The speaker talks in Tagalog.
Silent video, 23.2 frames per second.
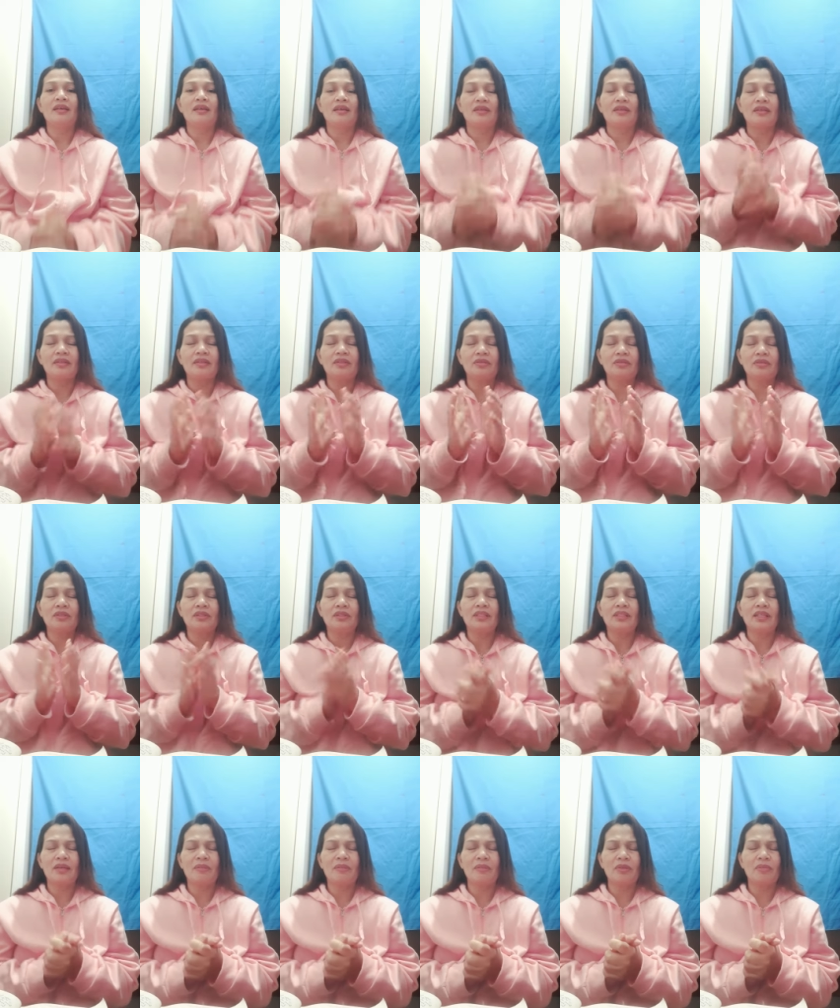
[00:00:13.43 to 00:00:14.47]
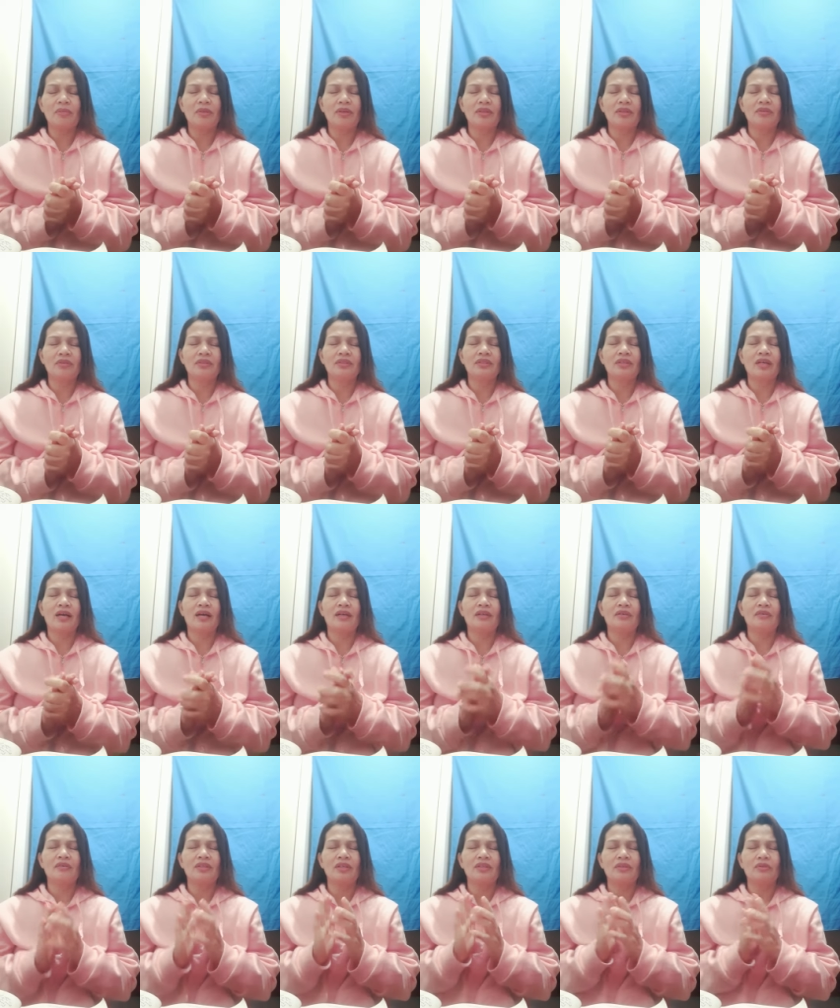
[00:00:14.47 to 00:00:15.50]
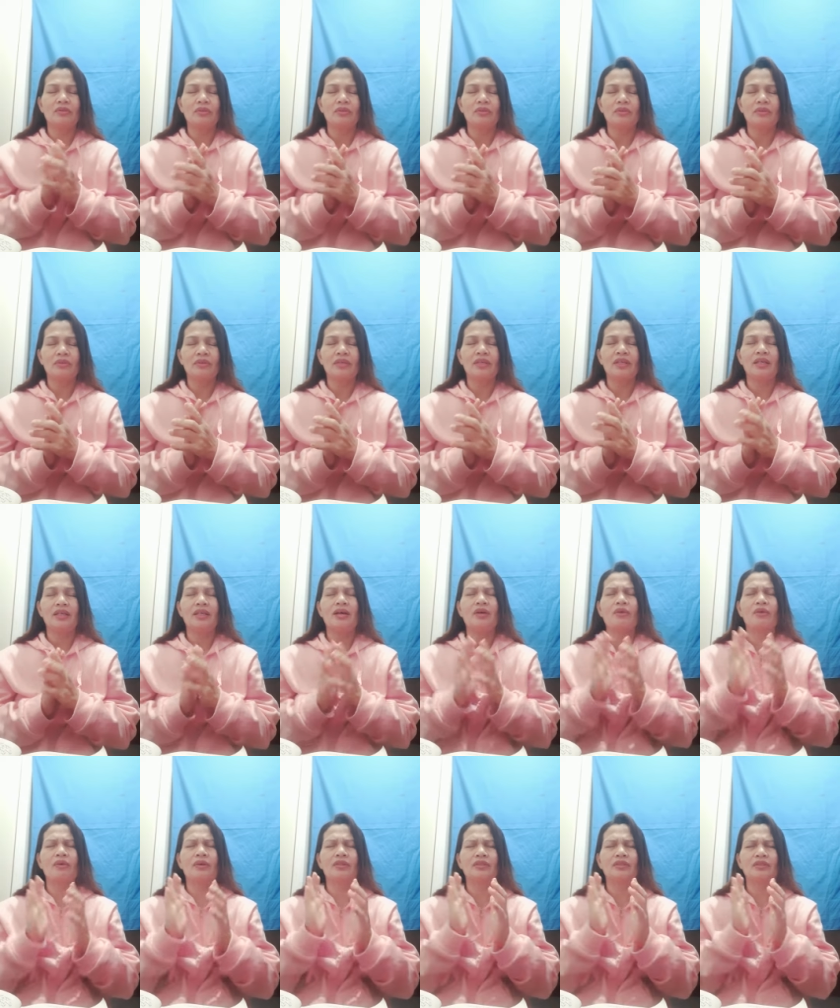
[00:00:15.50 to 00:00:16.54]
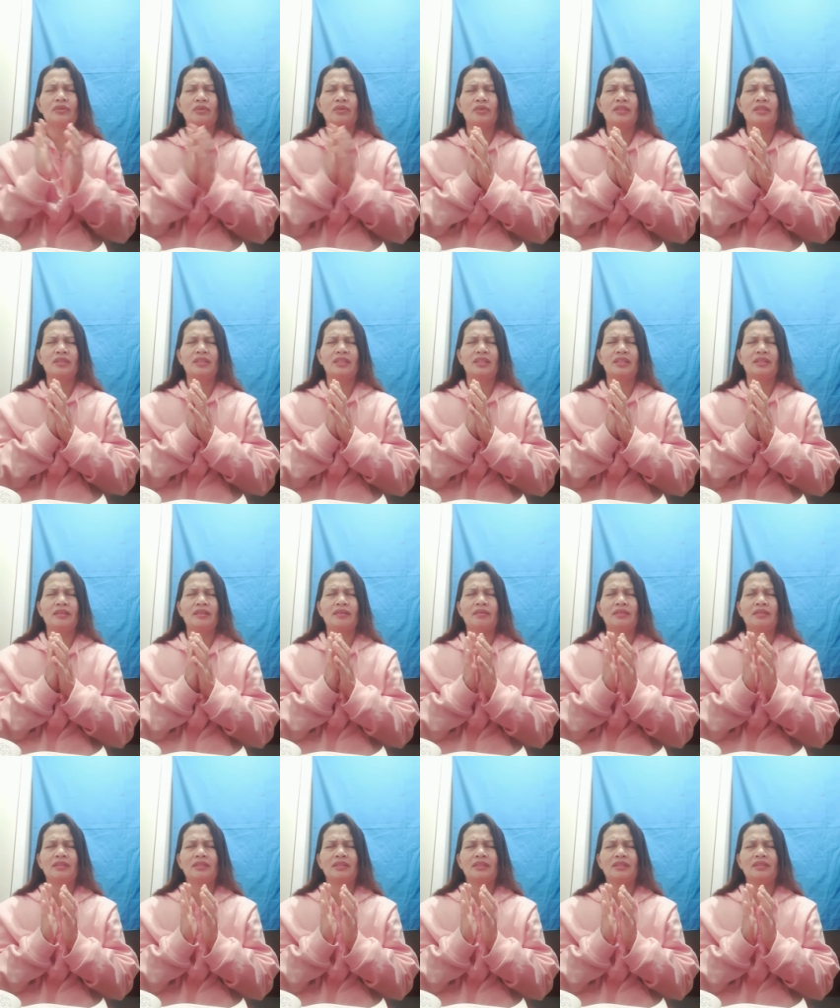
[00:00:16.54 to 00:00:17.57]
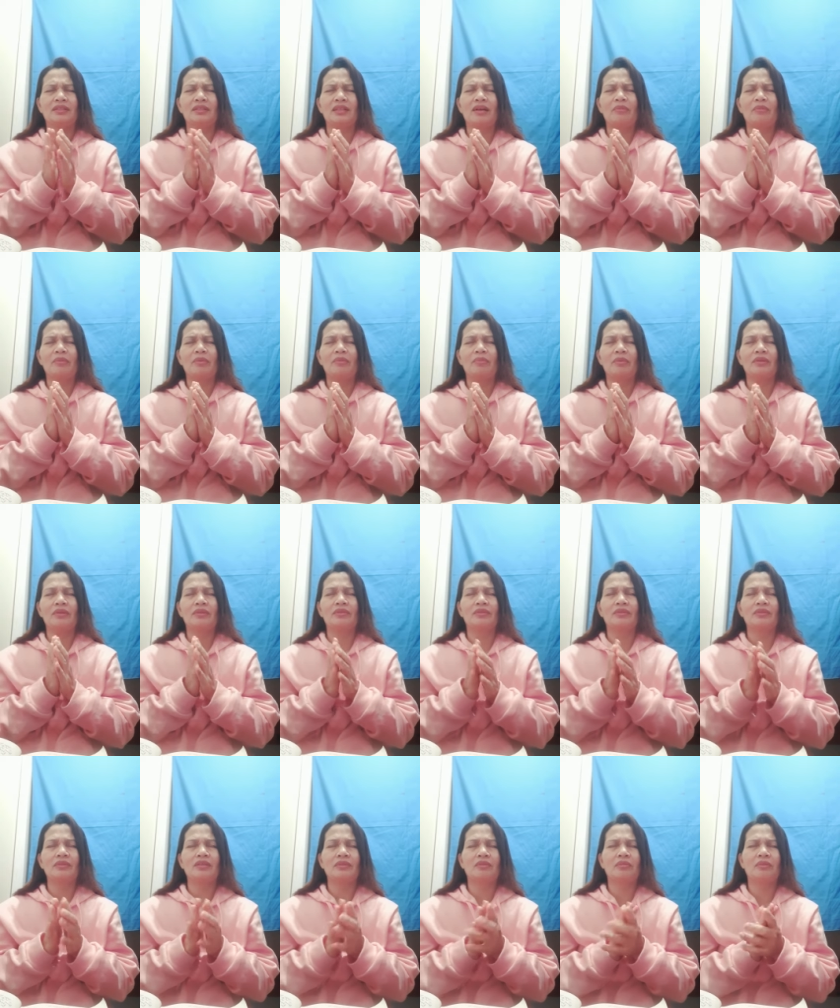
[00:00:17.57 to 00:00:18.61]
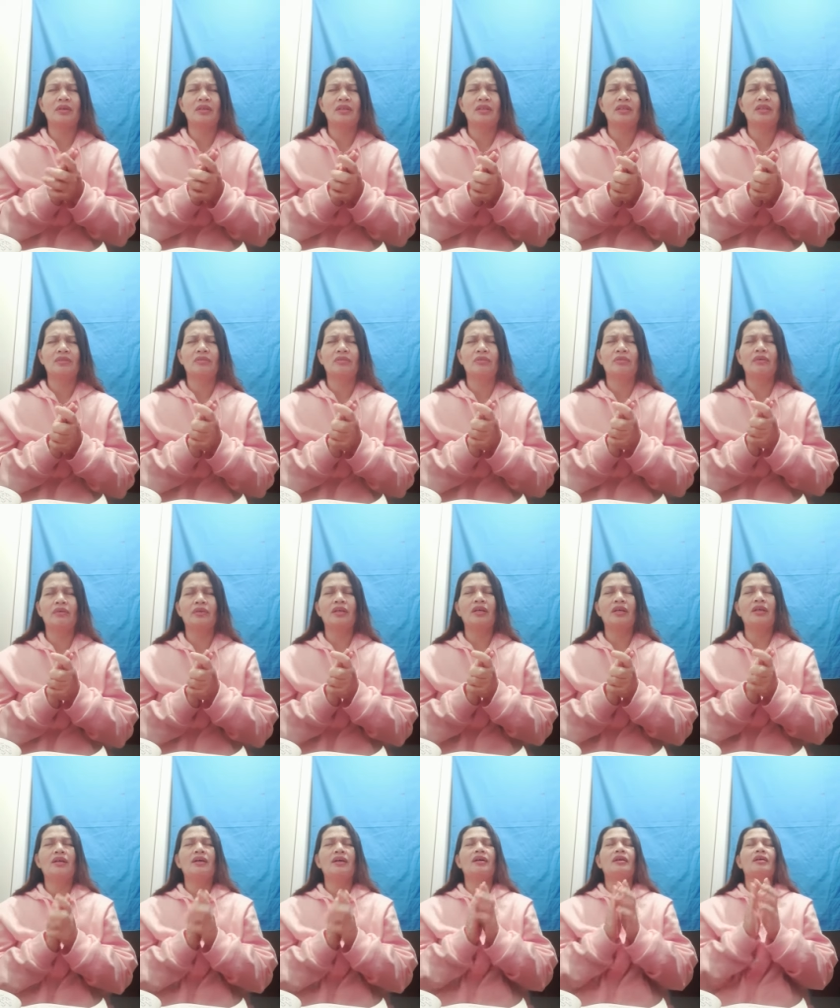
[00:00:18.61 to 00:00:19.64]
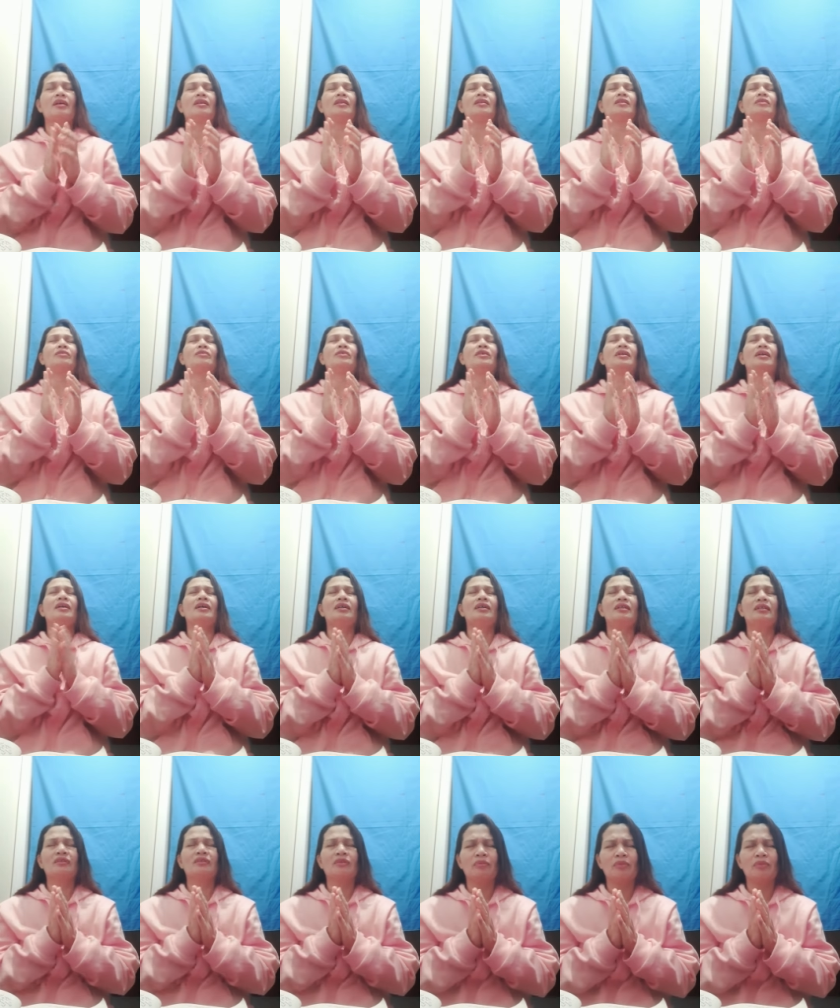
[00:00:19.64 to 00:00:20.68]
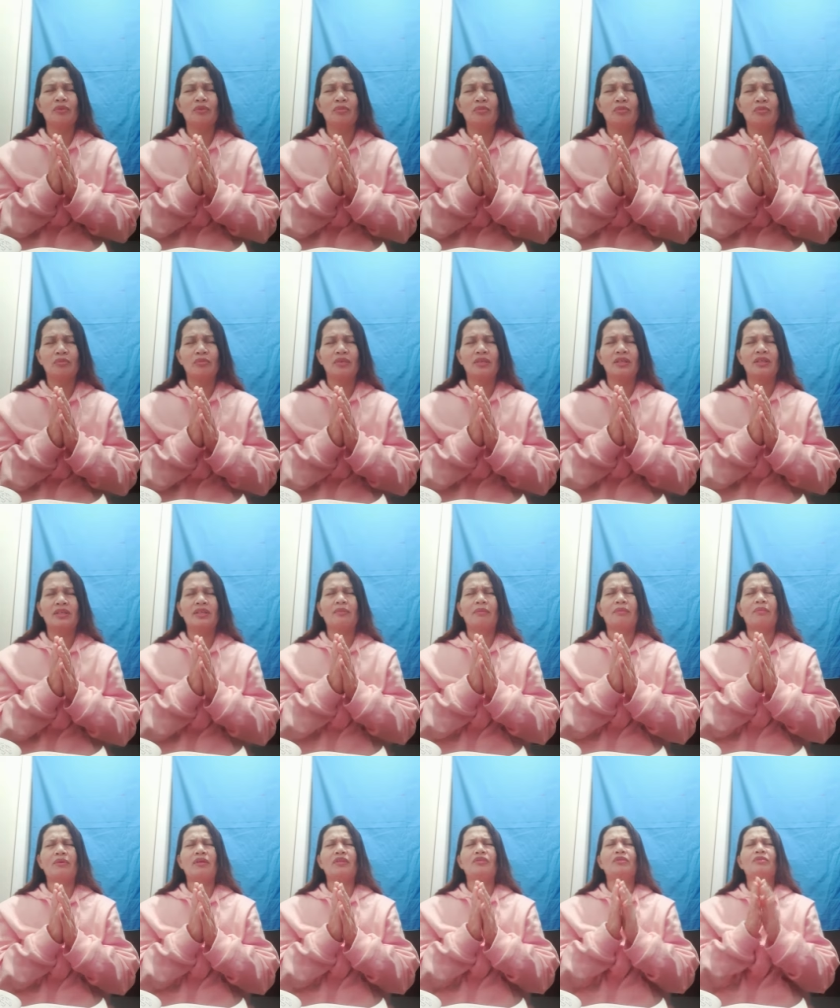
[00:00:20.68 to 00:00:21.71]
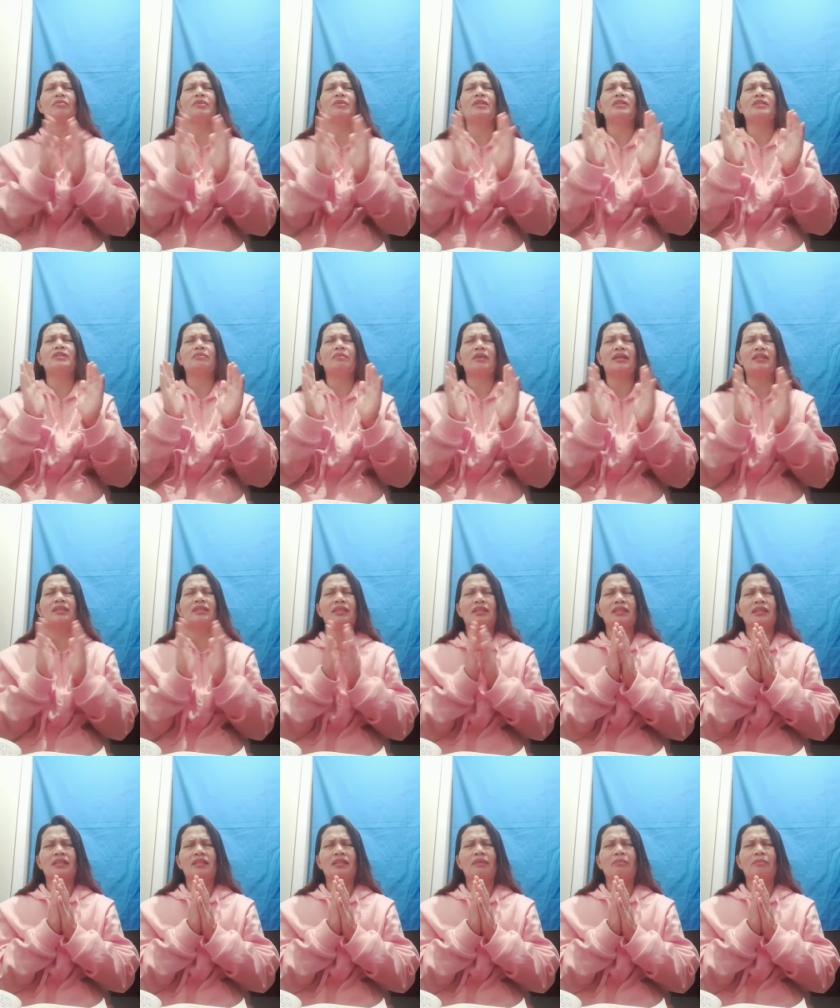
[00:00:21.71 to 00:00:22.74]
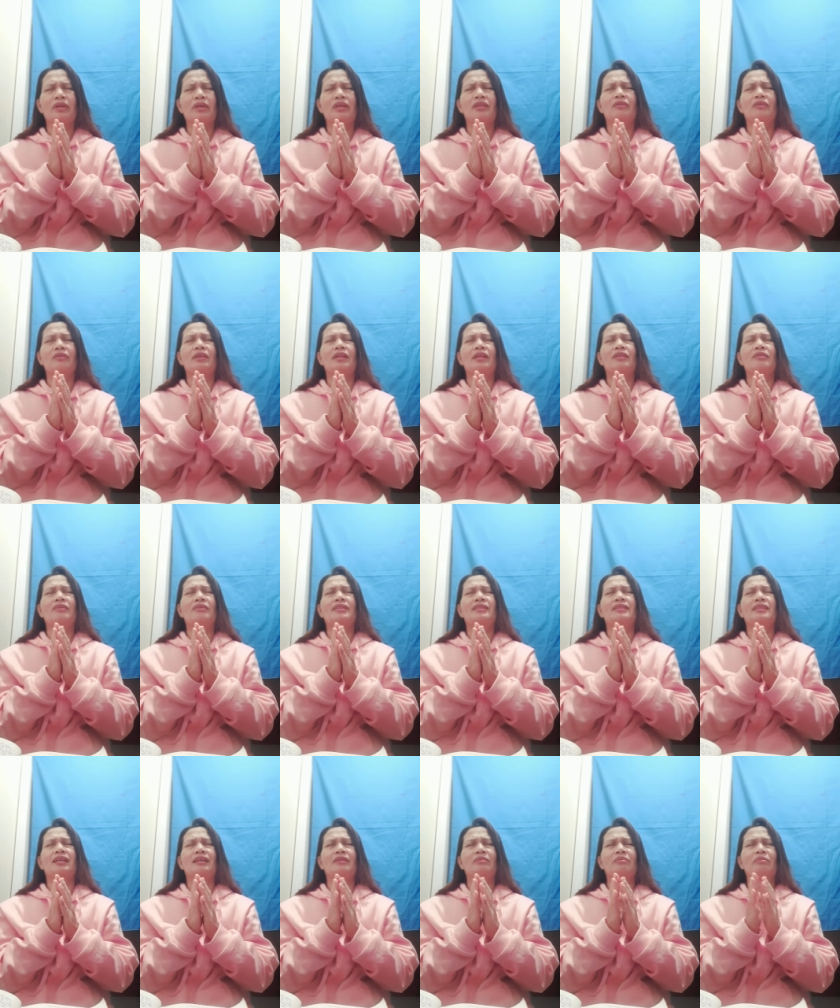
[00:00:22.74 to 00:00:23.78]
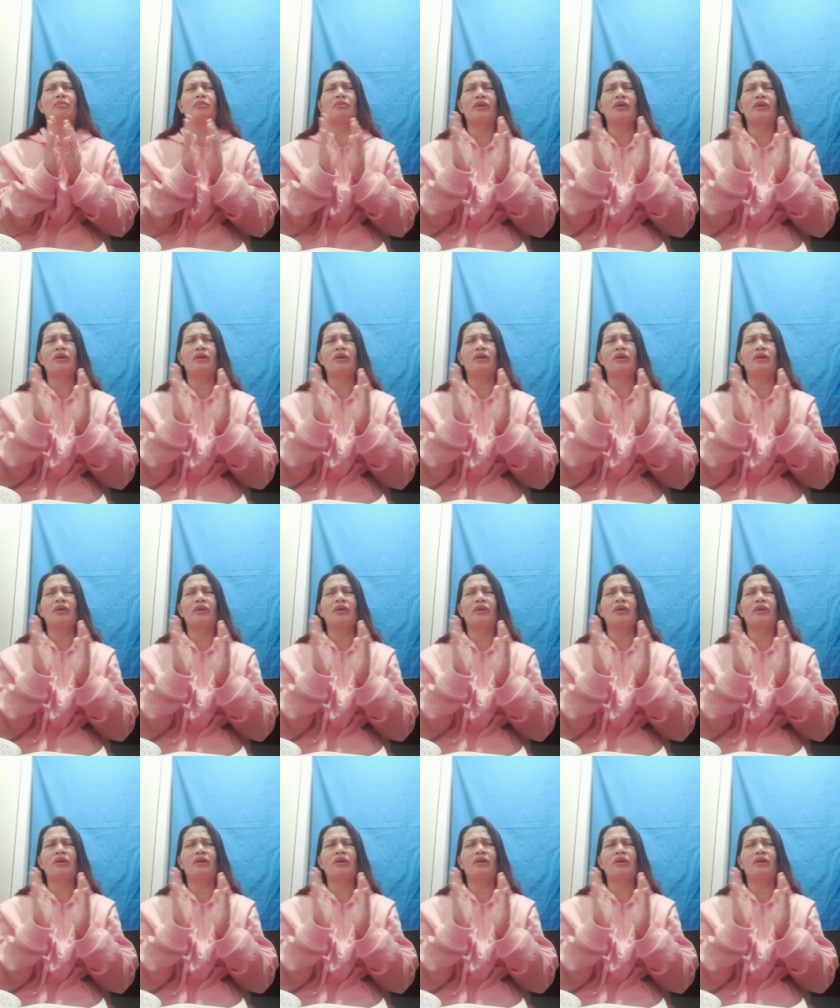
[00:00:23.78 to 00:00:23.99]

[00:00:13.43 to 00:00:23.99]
Yes, so God, salamat Panginoon sa araw na ito, Lord, na Ikaw ang Diyos na nagising sa amin, Panginoon, sa umaga ito, Lord. Hallelujah, hallelujah, pinupuri kita, Panginoon, pinasamatan kita, Panginoon, hallelujah, at sa aking